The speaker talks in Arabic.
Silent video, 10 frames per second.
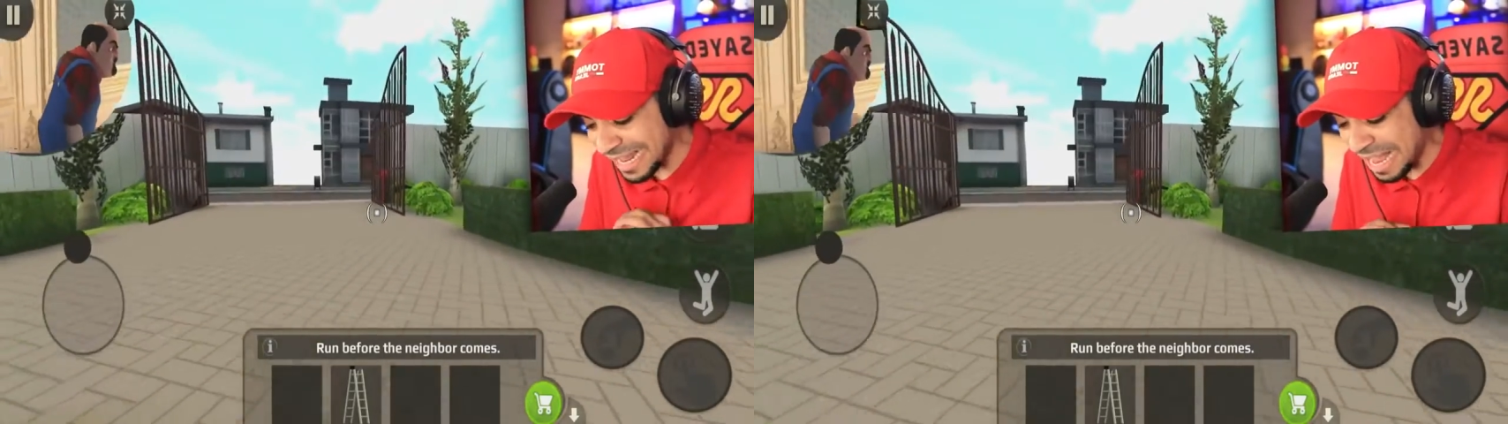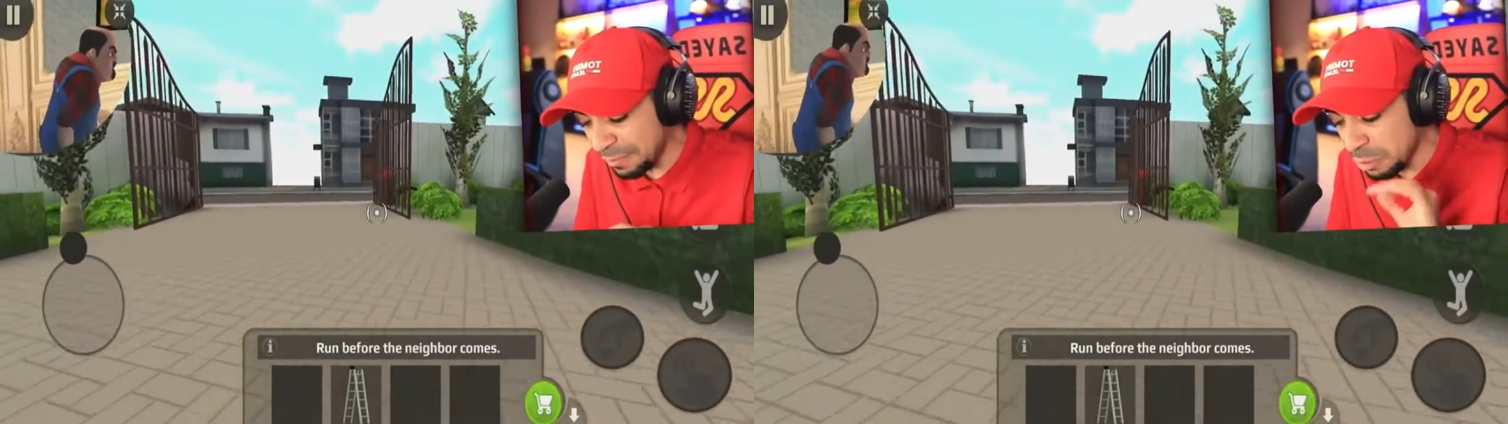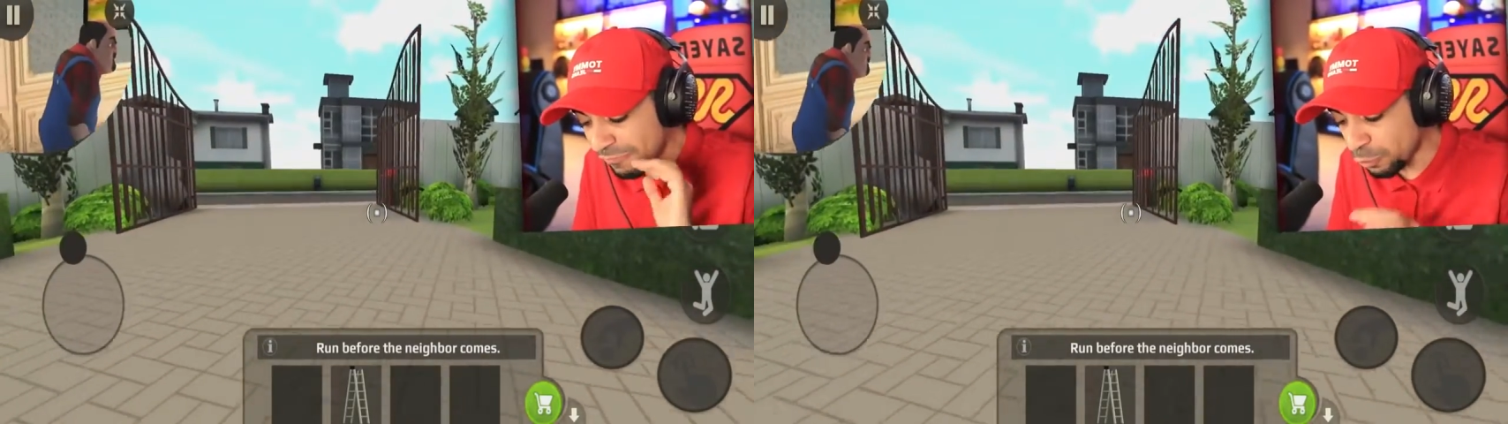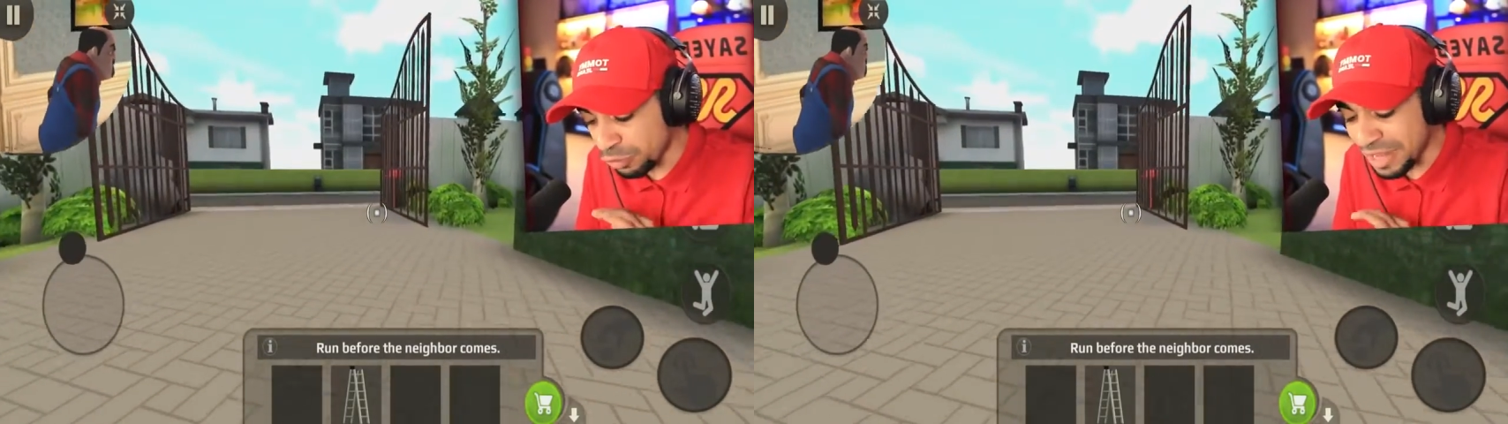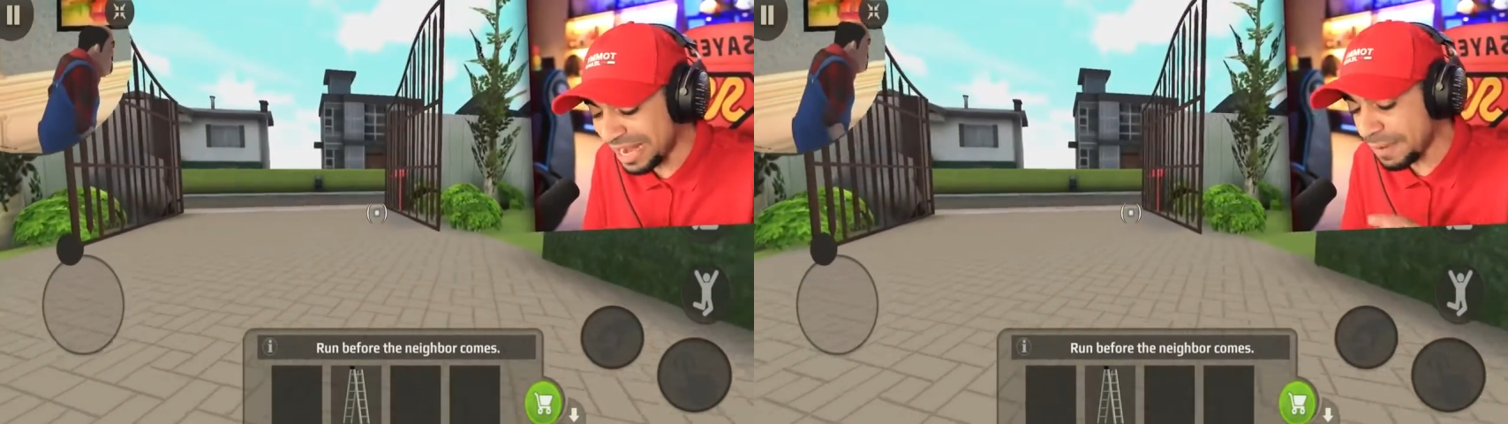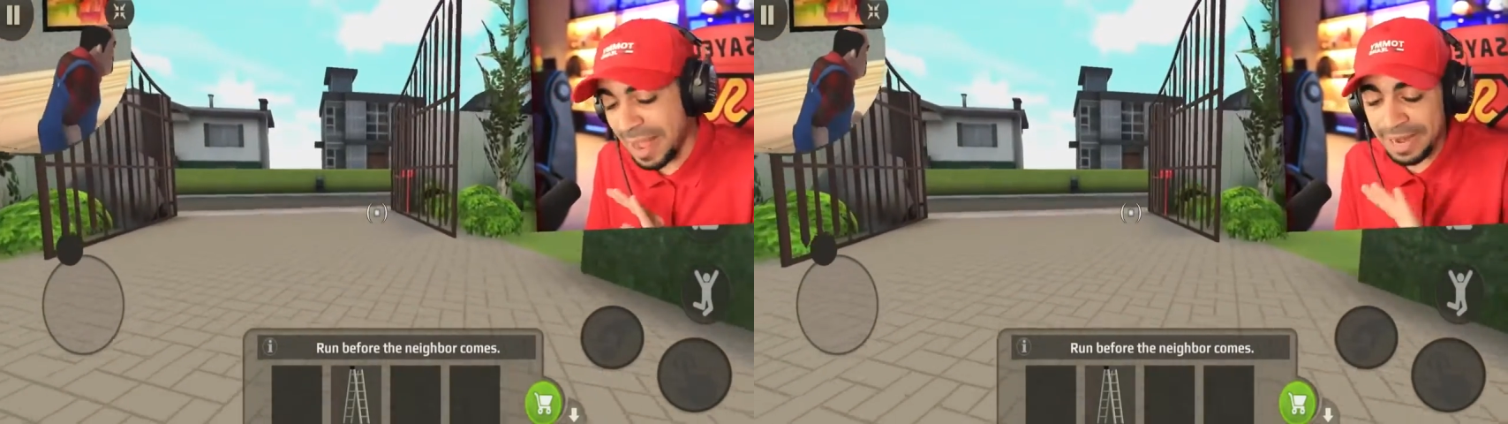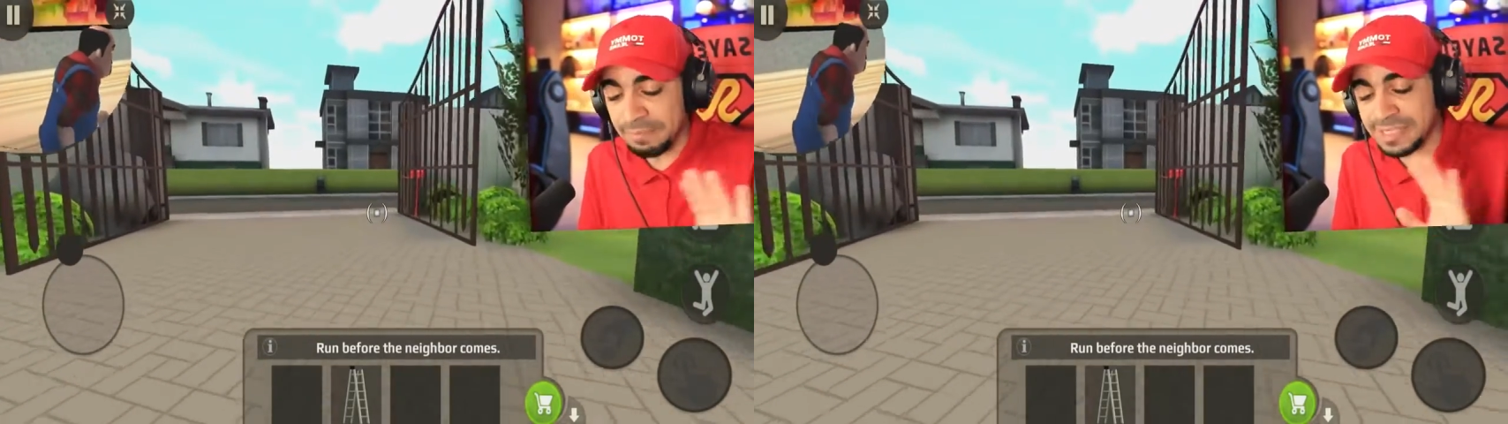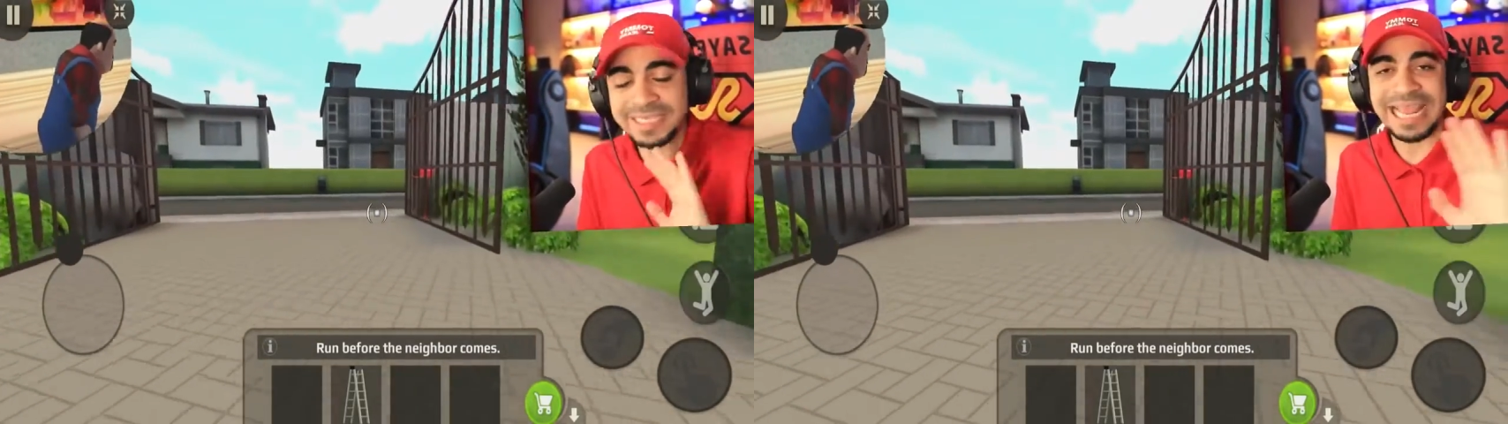كامل المفروض ان احنا ما
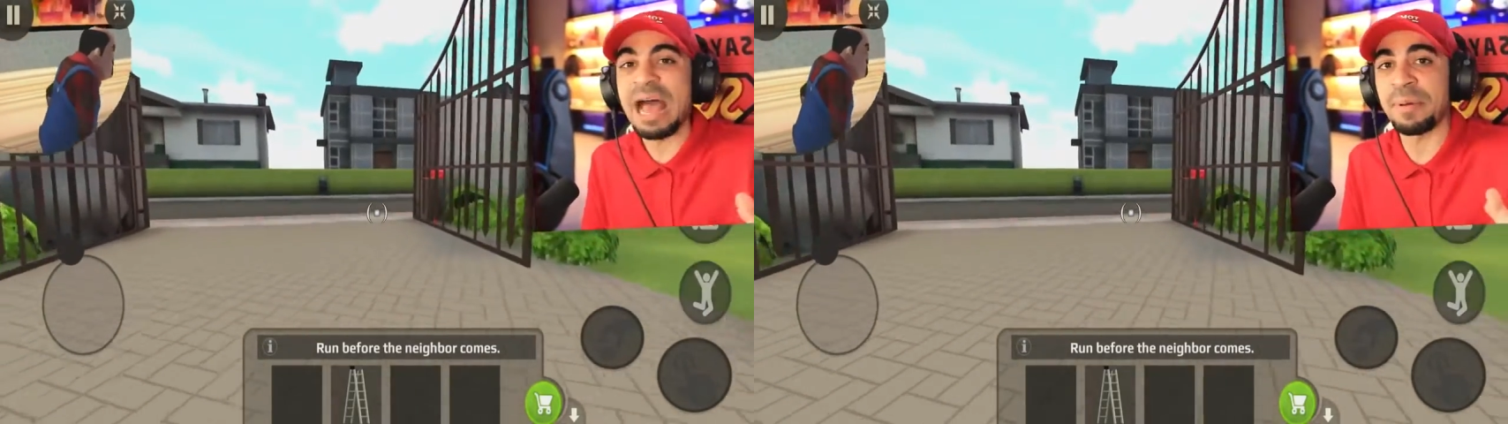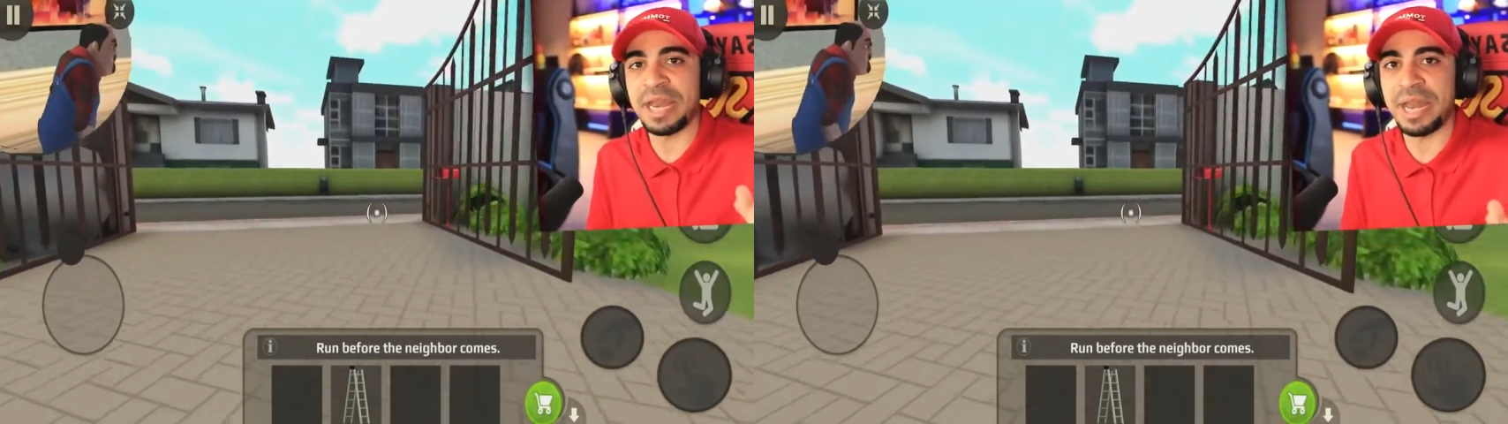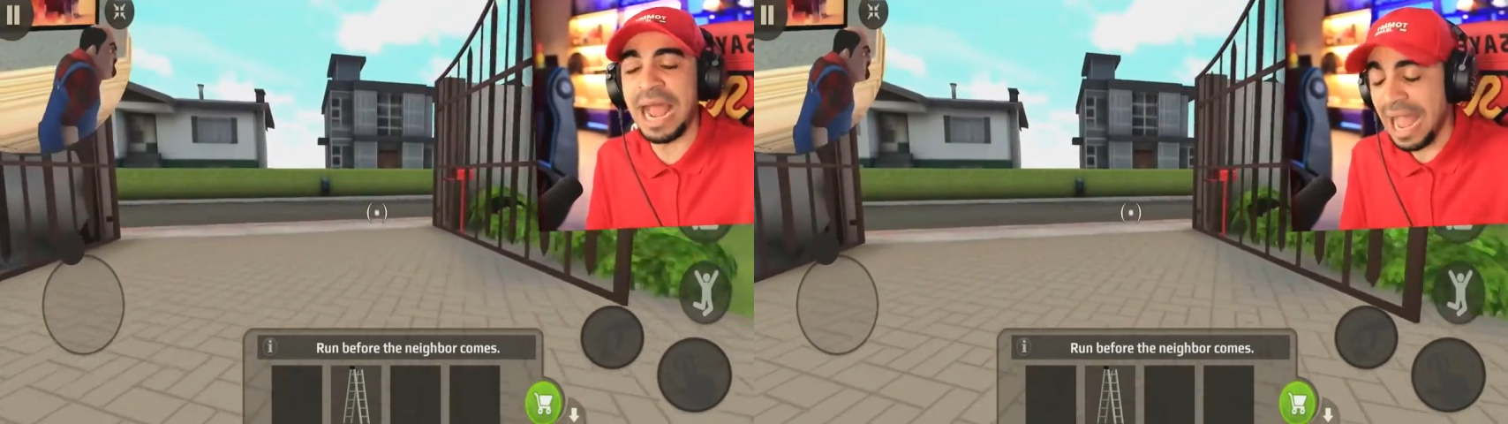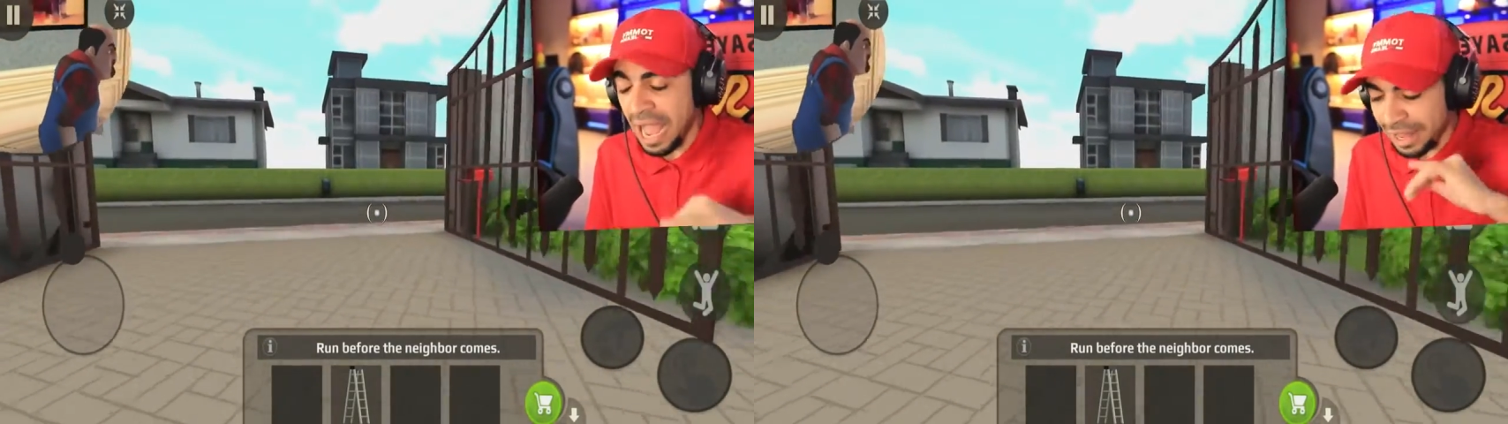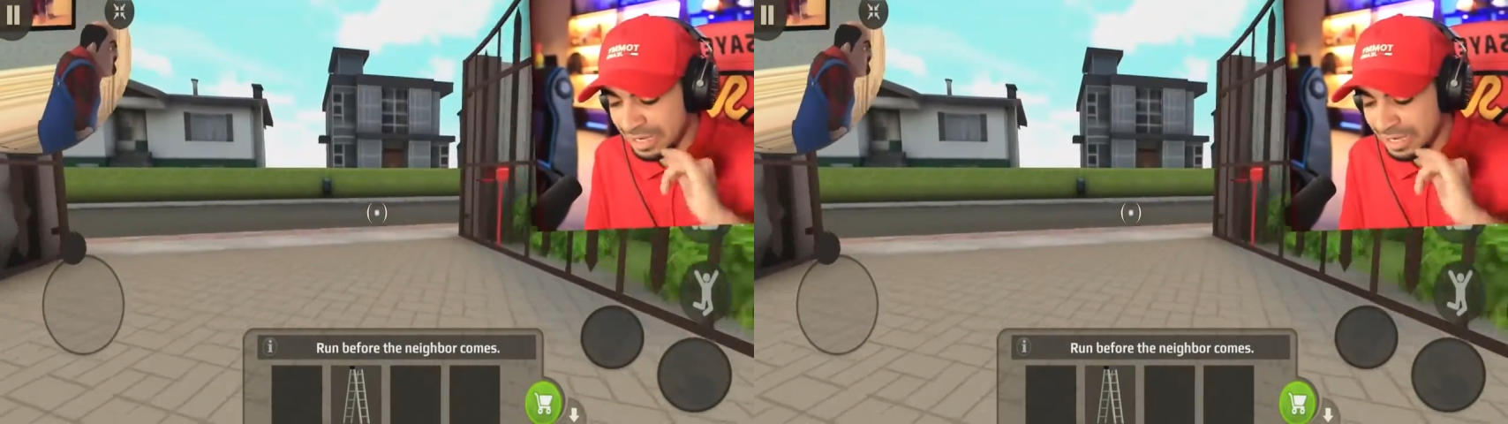نمسك ابدا ها